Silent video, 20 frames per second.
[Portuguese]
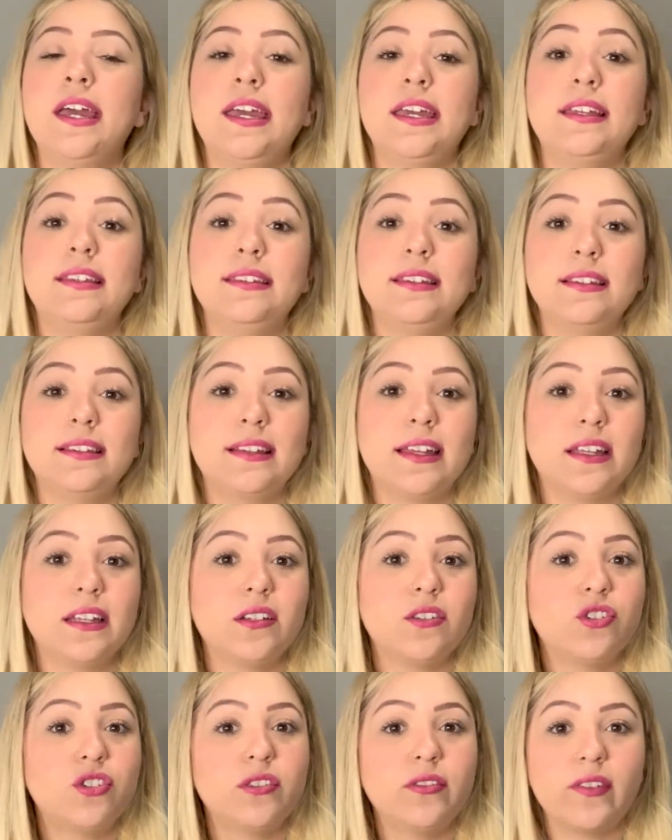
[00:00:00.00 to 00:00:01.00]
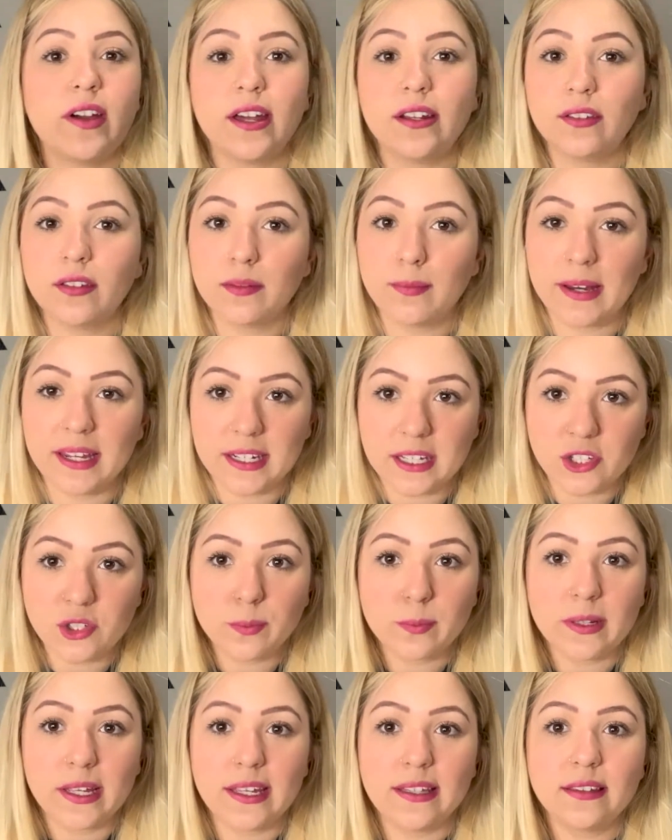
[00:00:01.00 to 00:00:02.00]
existem diversos
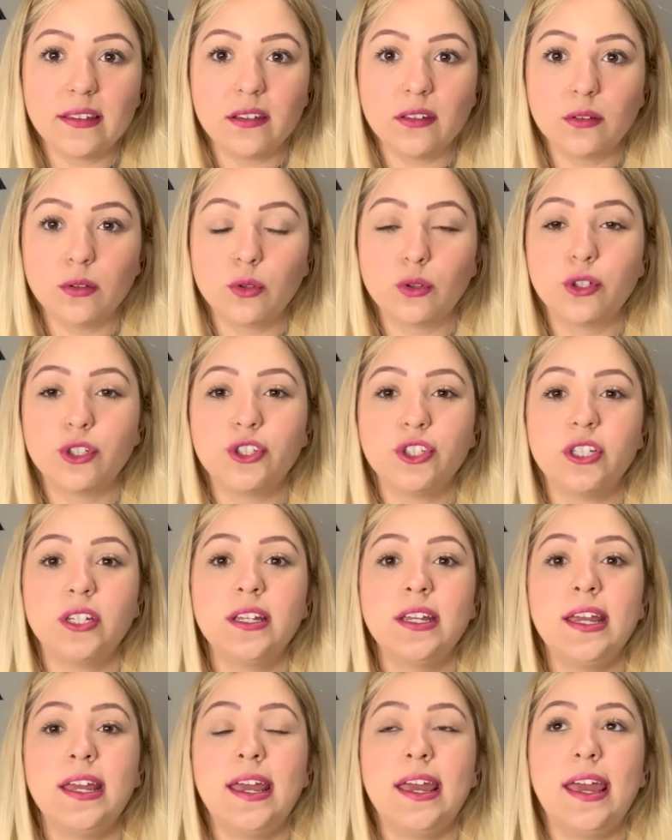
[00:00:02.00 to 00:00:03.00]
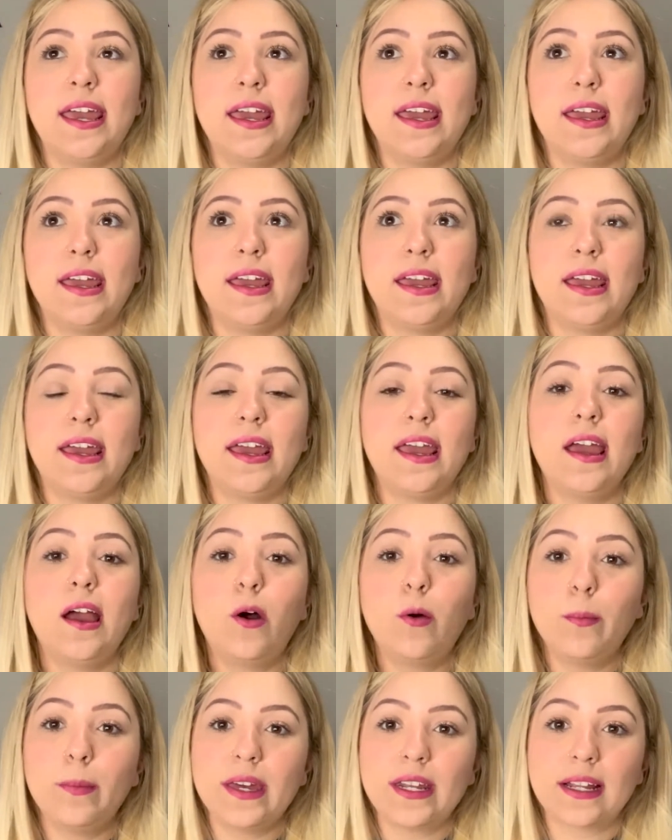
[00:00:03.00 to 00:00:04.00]
marketplaces hoje. É, é,
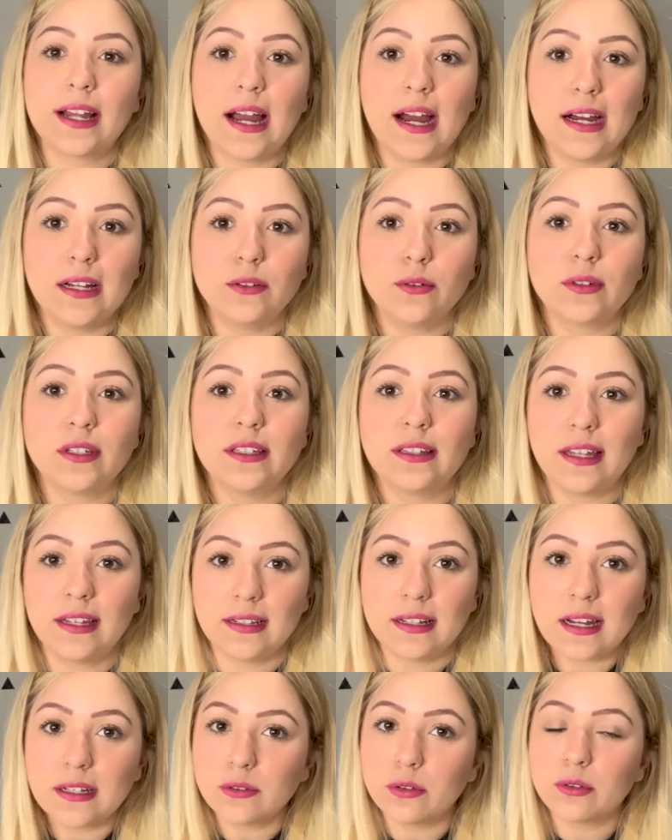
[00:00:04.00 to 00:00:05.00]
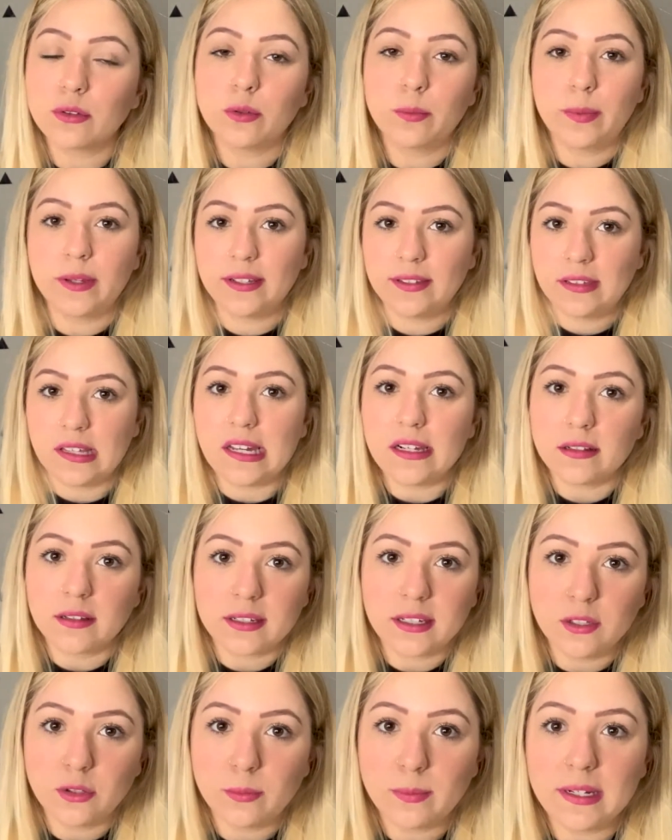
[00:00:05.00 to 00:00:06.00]
um mercado que tem dado super certo
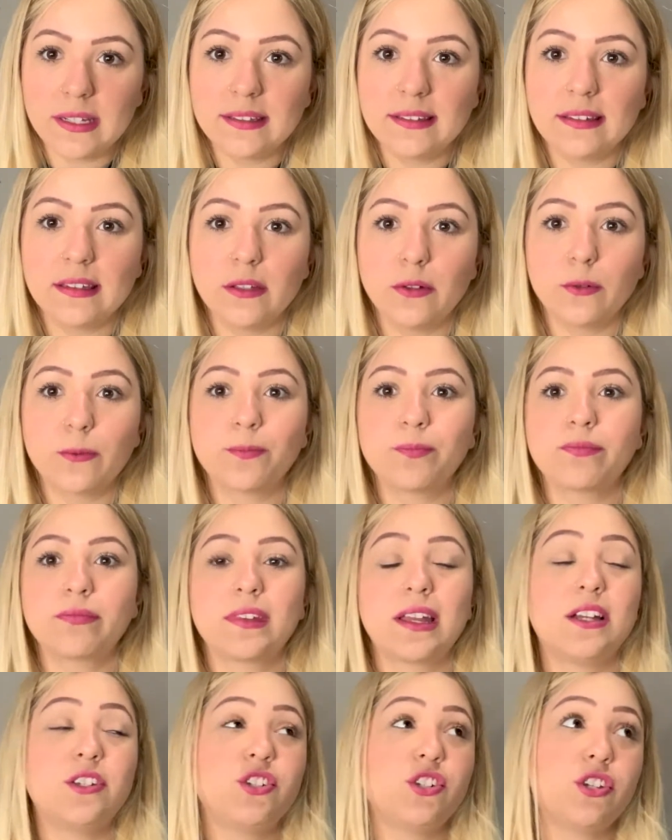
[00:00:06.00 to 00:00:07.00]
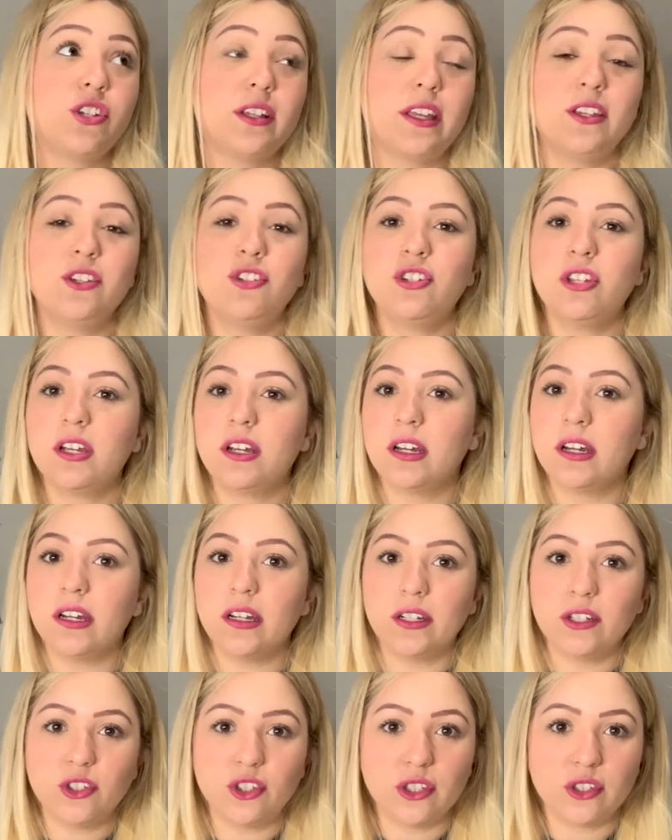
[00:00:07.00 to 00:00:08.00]
aqui no Brasil. A gente tem
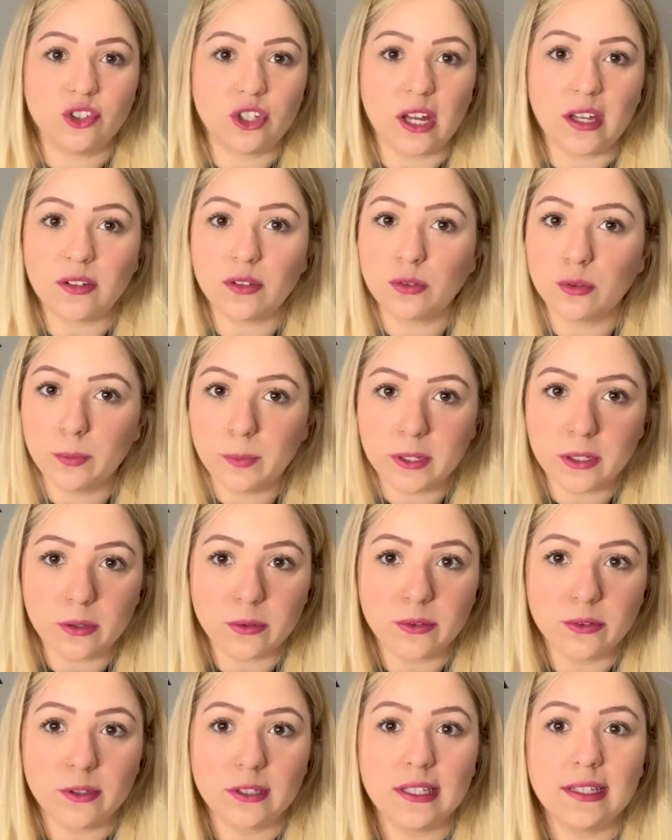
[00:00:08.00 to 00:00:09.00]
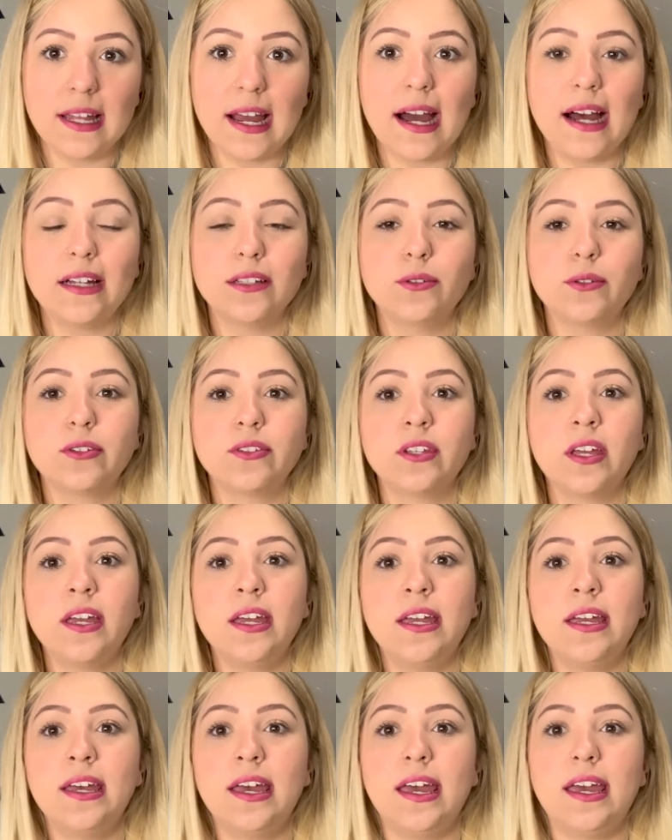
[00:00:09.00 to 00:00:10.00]
gigantes já super consolidados.
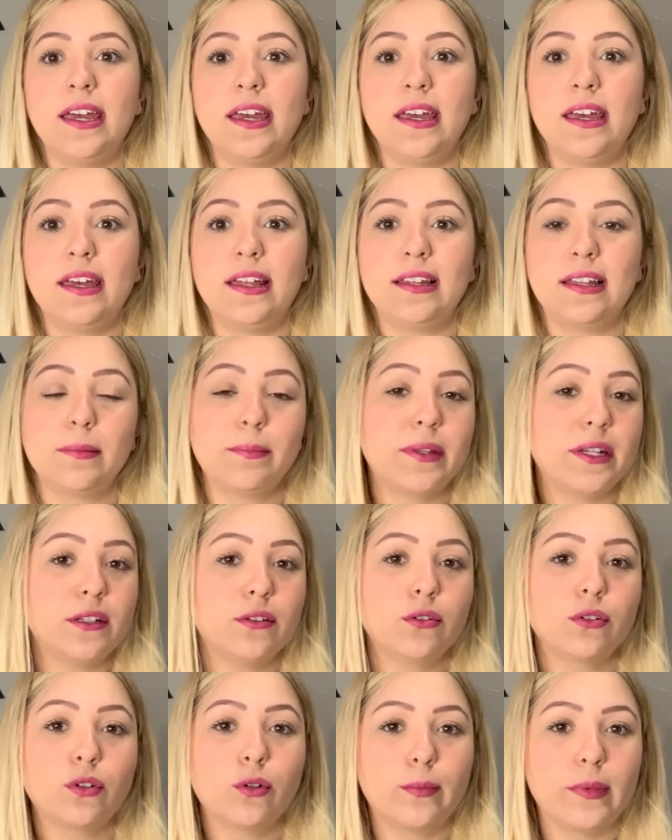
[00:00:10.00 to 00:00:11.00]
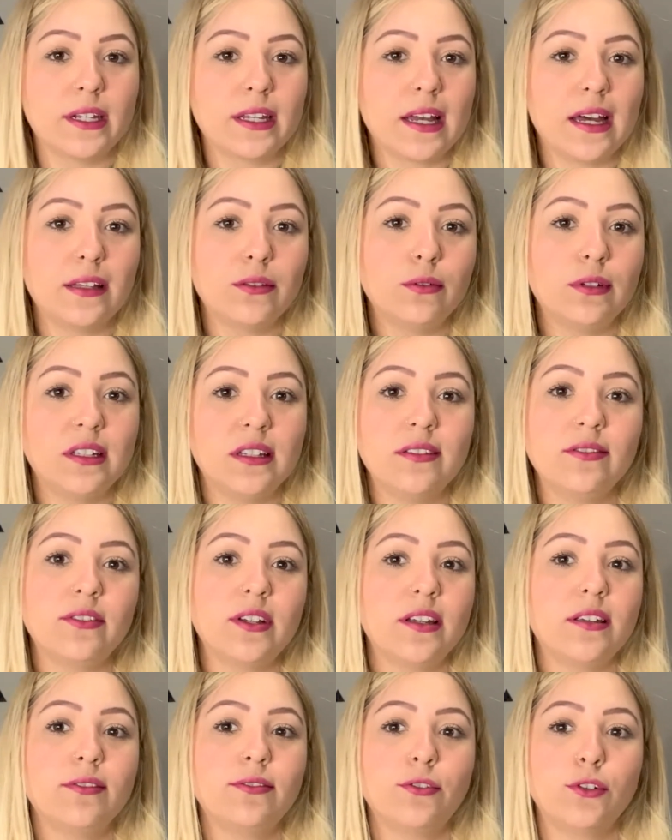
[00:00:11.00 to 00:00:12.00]
É, lembrando que o Mercado Livre
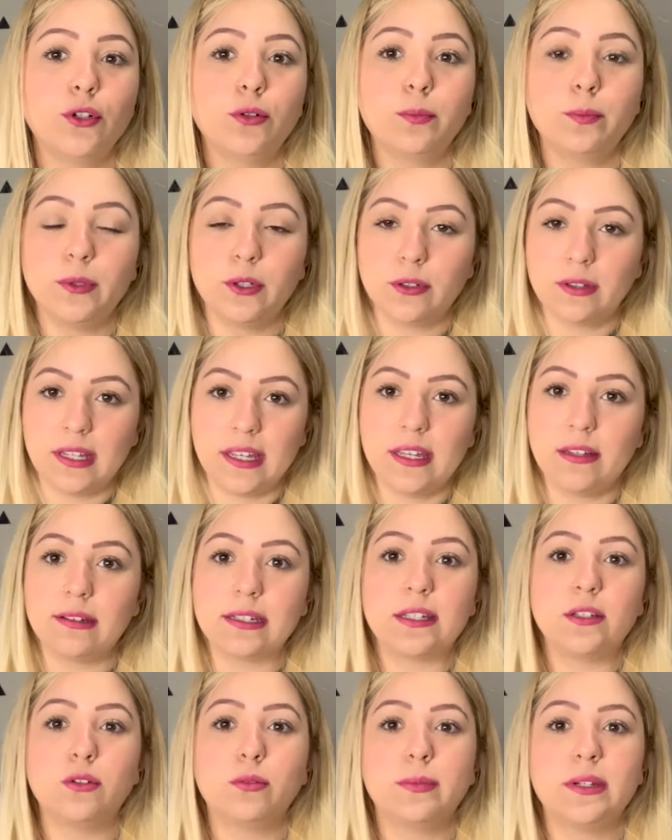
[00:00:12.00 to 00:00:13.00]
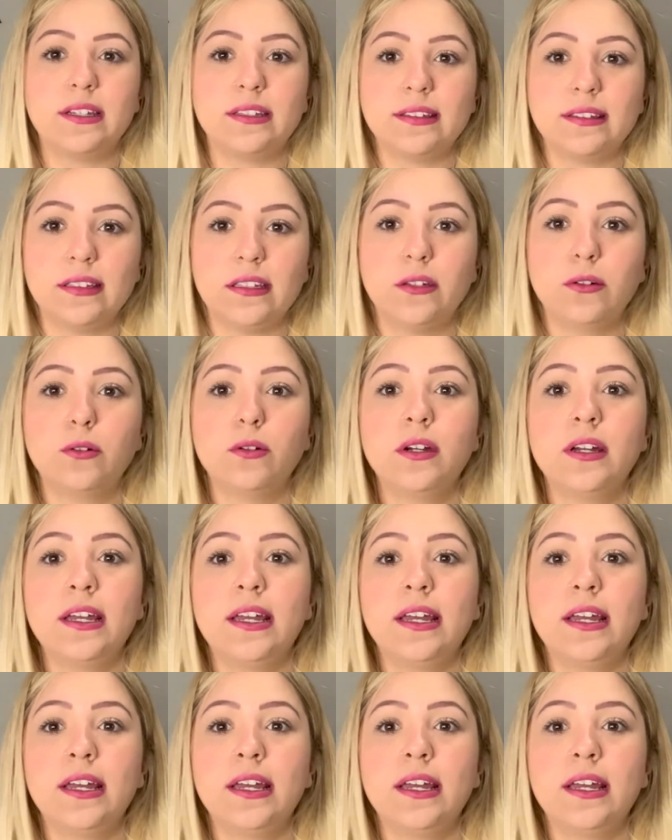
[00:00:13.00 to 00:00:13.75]
aí foi o pioneiro aqui no Brasil.